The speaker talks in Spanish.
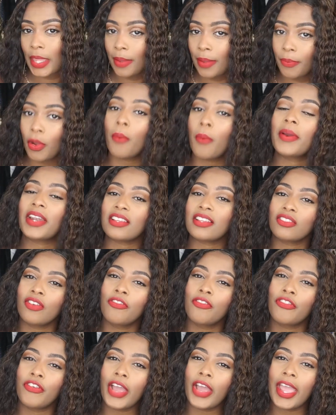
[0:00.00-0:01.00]
Mi
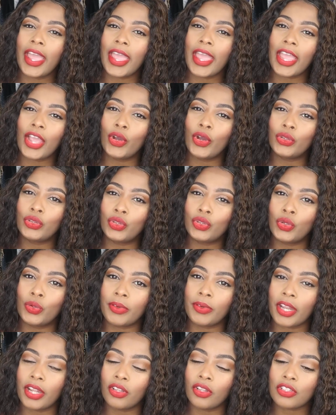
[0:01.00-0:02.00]
operación fue en
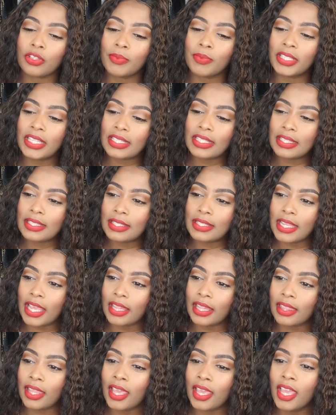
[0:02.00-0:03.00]
octubre del
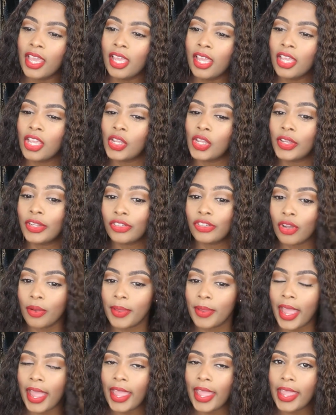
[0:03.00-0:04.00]
2017 y yo
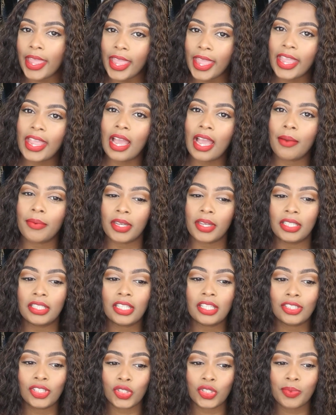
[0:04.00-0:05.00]
viajé en abril
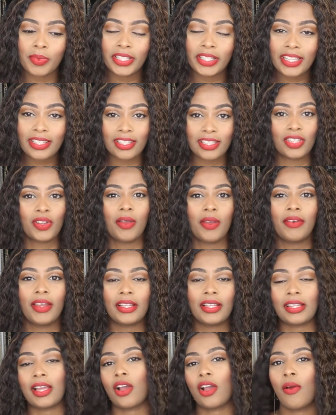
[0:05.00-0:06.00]
del 2019,
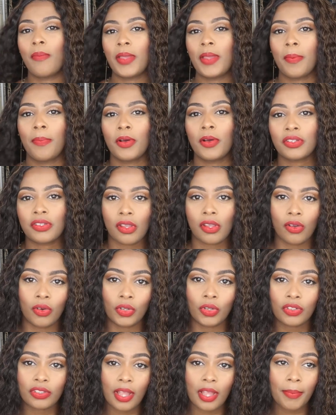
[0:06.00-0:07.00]
andar con mi esposo y con
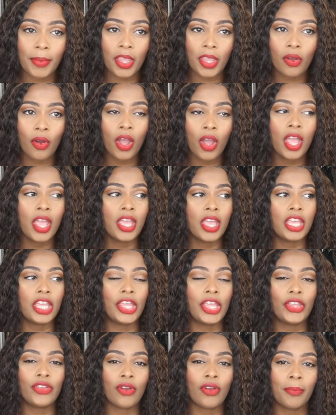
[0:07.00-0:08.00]
unos amigos
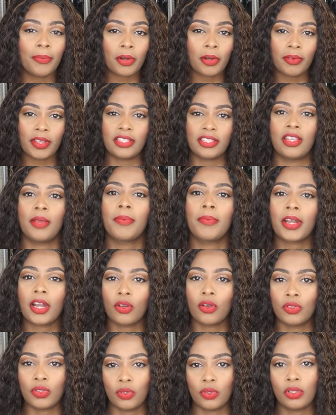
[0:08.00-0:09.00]
y yo aproveché para
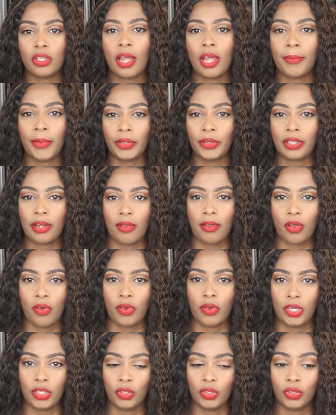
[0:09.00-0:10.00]
consultarme otra vez
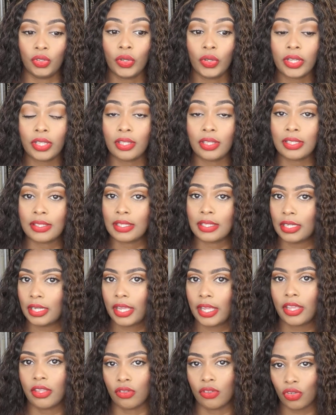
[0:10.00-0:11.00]
con el doctor y
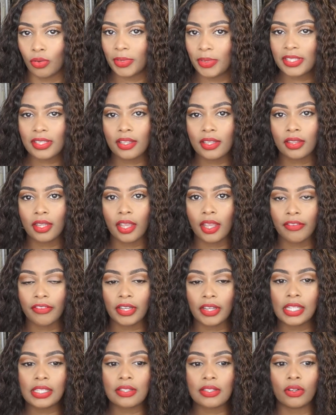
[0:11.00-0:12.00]
decirle que yo no me sentía
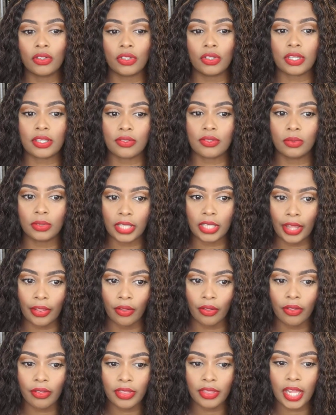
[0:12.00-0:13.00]
feliz con los
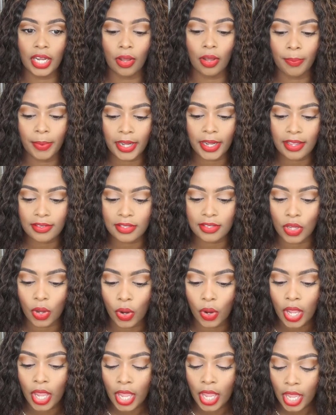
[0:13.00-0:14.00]
resultados de la
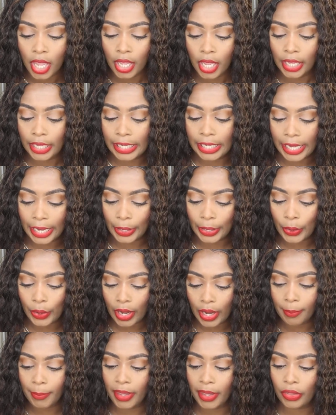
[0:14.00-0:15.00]
operación y él lo
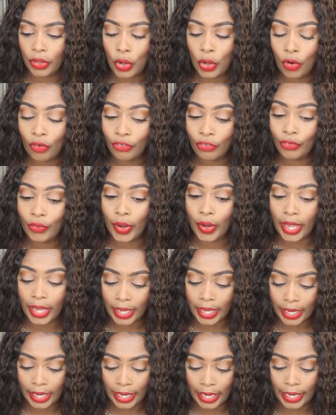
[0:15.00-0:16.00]
que me dijo
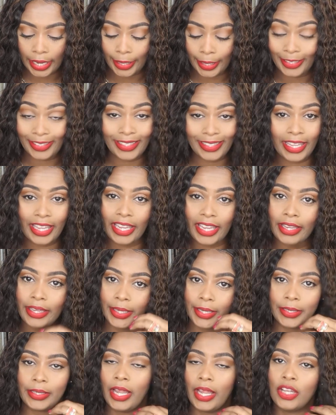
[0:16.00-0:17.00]
fue que,
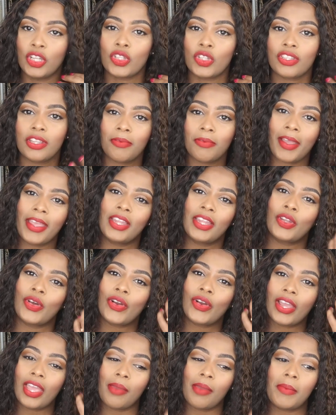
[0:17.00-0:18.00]
que él no se
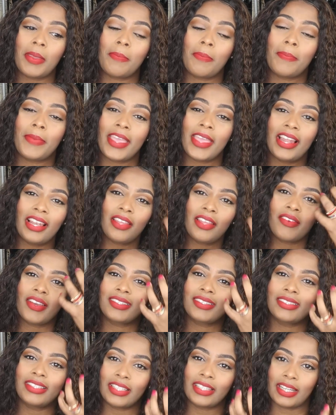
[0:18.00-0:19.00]
imaginó que mi piel iba a
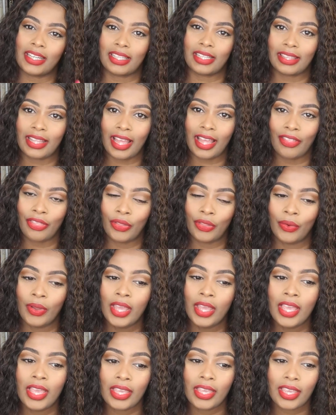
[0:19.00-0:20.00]
estirar tanto,
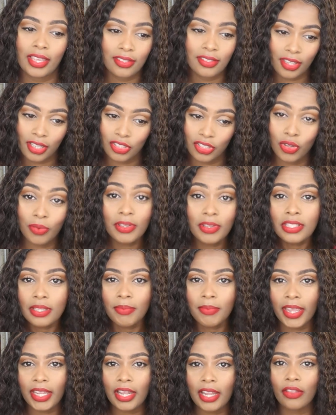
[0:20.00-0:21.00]
que si él se hubiese
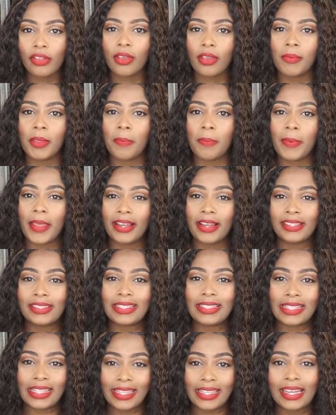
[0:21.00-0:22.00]
imaginado que mi piel
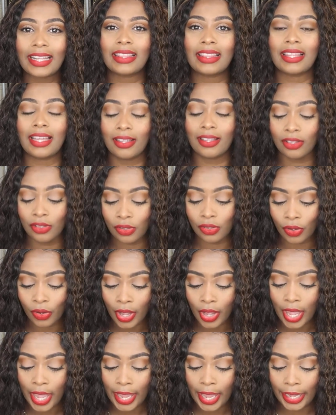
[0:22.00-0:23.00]
estira tanto,
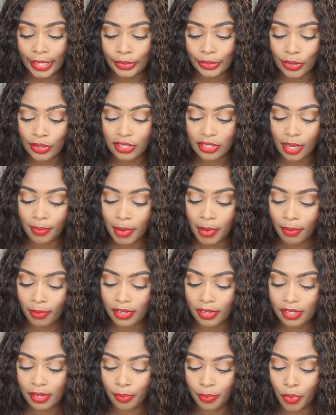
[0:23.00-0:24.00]
entonces me
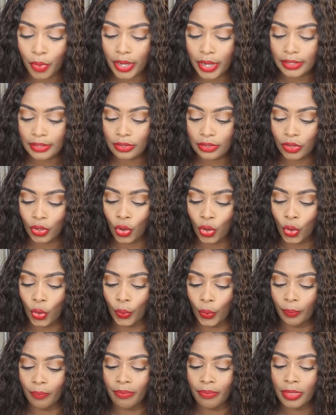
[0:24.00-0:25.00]
hubiese
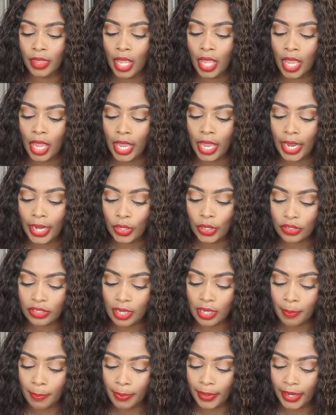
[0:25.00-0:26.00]
puesto eh,
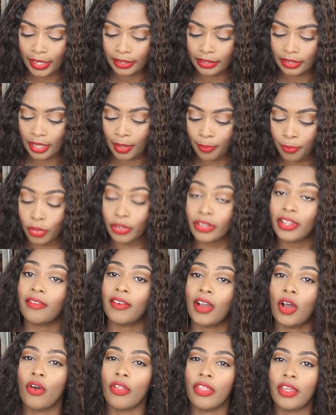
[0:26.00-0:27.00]
los implantes por
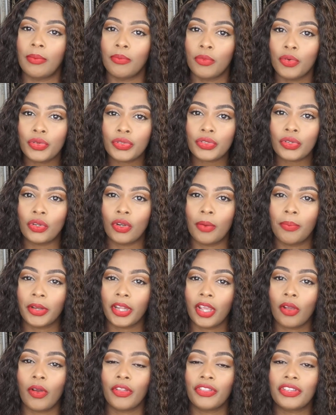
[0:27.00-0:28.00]
debajo del músculo,
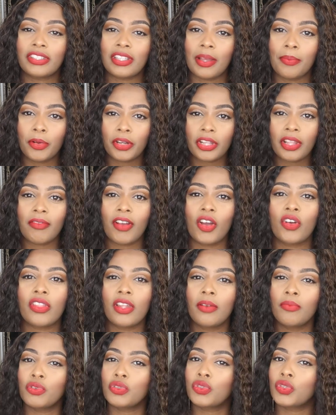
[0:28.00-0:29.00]
porque cuando están por debajo
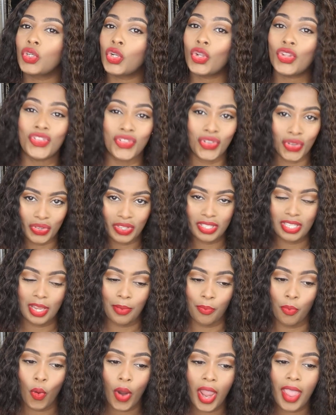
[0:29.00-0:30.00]
del músculo no se
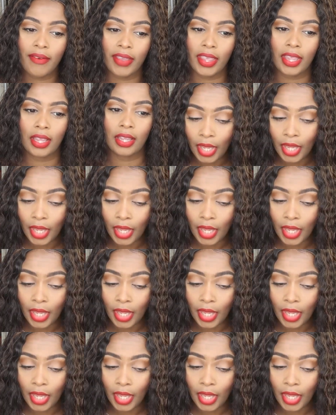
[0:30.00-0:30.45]
muere.